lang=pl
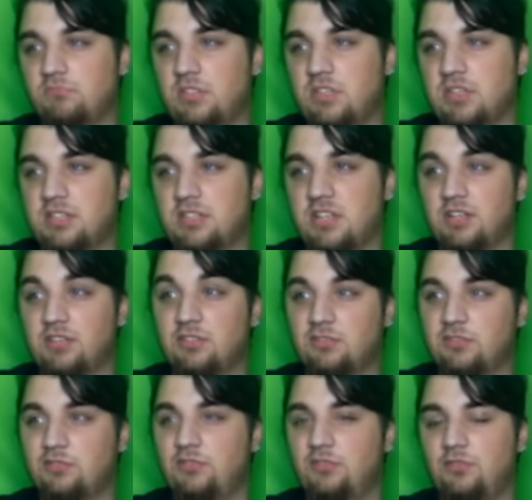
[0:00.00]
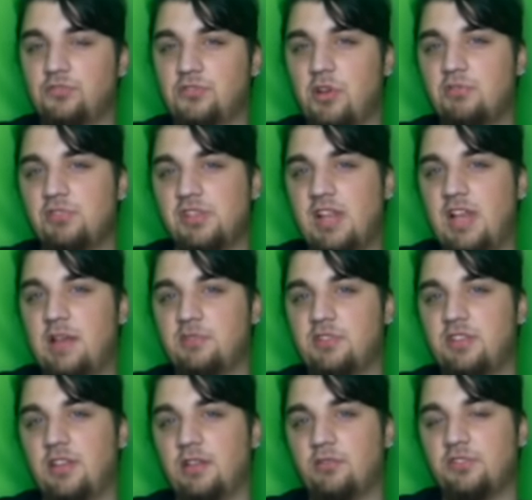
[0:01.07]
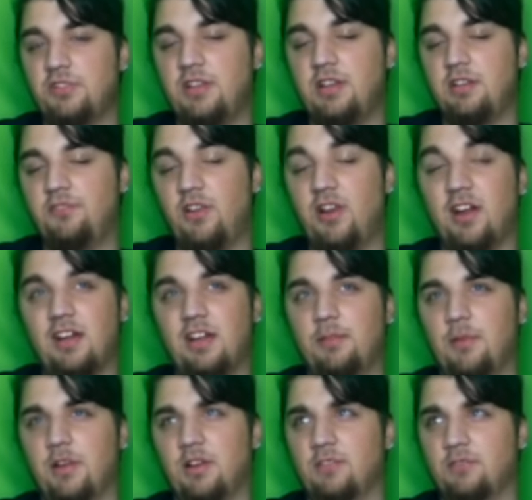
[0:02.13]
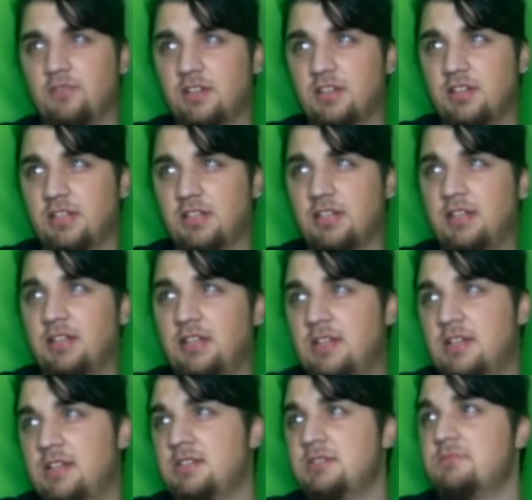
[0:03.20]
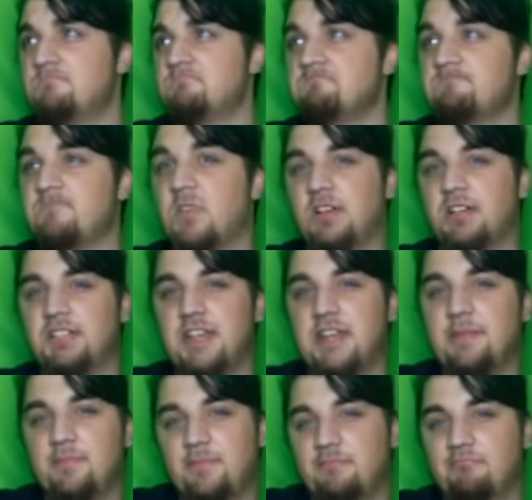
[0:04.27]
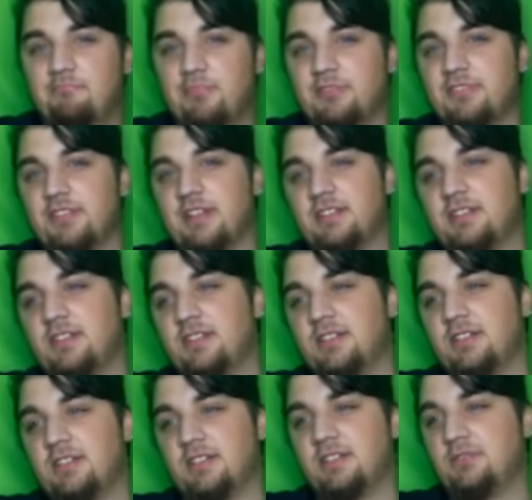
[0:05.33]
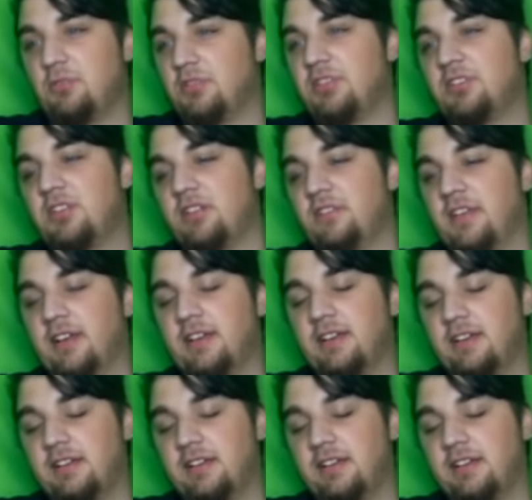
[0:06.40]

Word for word: jeszcze, no to dużo udzielałem się na różnych forach RPGowych chciałem poznać złoty środek.